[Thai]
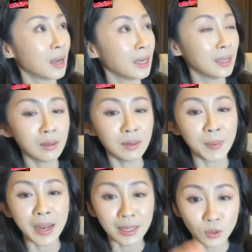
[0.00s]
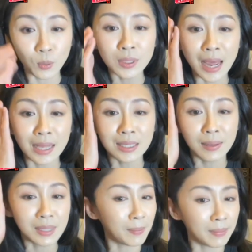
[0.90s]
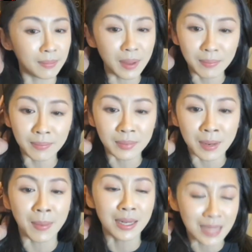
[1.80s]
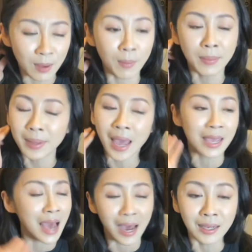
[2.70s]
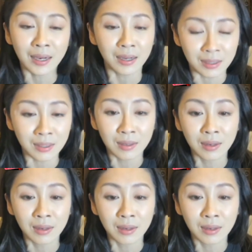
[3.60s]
อันนี้คือเป็นเหตุสุดวิสัยจริงๆฉันมั่นใจว่าไม่มีใครอยากให้เกิด